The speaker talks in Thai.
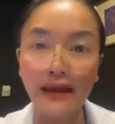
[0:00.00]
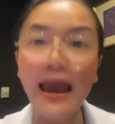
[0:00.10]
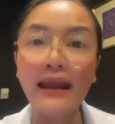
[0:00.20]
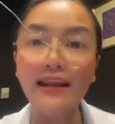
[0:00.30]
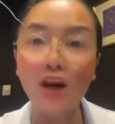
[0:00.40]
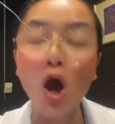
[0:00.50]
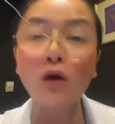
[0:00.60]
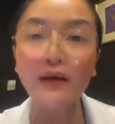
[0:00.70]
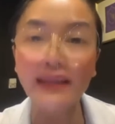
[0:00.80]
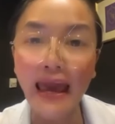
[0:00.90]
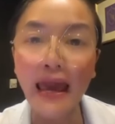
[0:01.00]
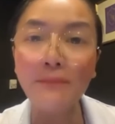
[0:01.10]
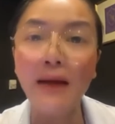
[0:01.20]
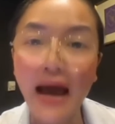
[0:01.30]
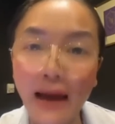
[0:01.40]
แกเนี่ยหลอกคนแก่
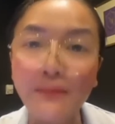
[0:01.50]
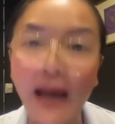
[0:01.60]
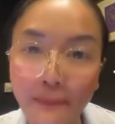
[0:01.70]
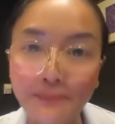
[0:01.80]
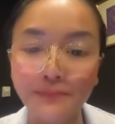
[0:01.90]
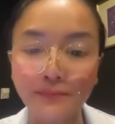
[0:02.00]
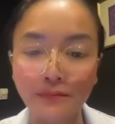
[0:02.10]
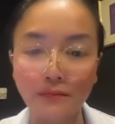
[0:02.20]
บาปกรรม